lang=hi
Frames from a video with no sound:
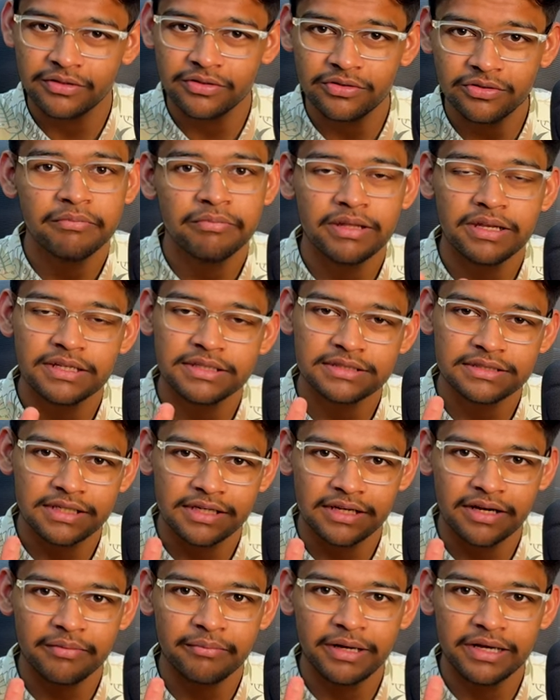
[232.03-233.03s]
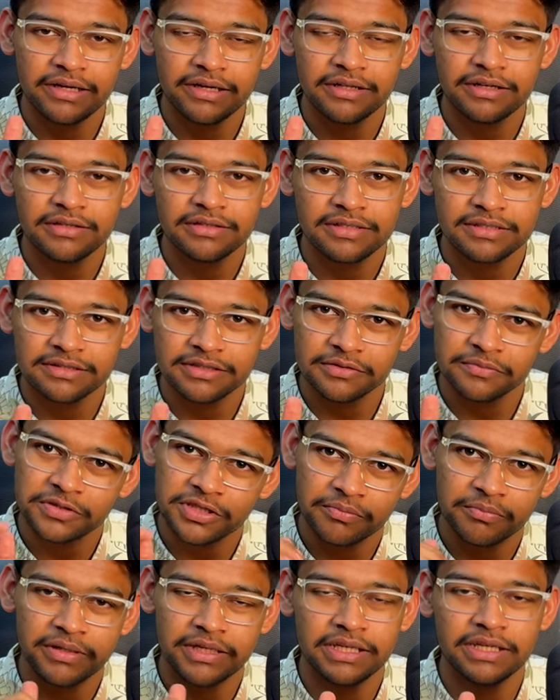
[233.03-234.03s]
लो मेरा इंस्टाग्राम हैंडल
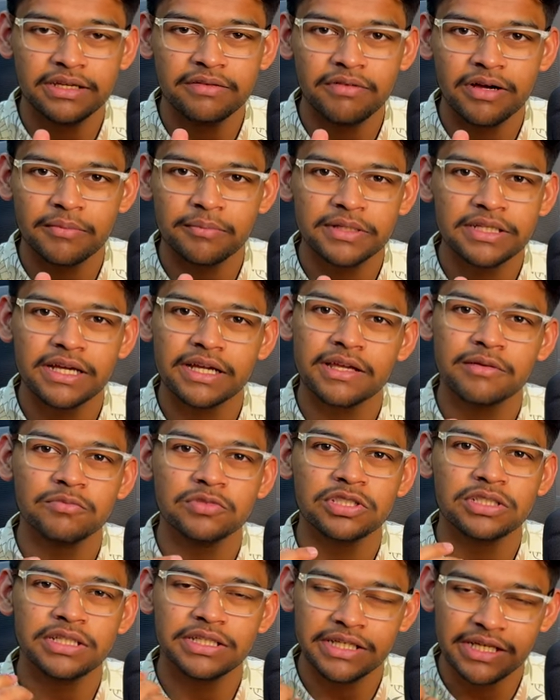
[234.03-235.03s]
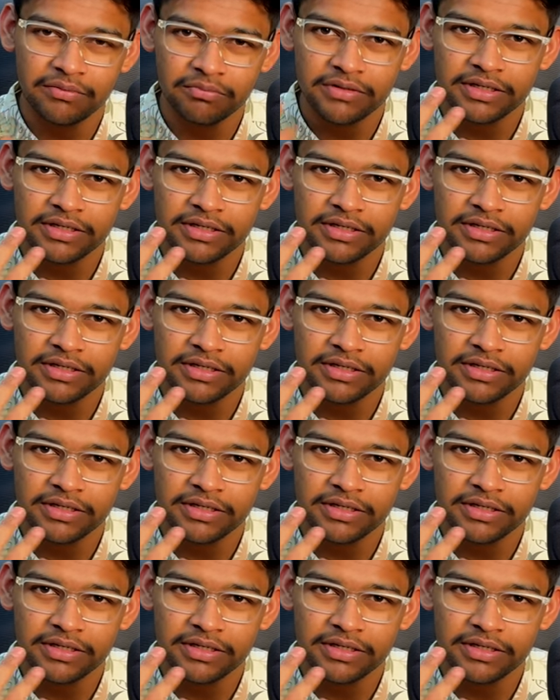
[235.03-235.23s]
डिस्क्रिप्शन में ही है वहाँ पे जाके आप मुझे डीएम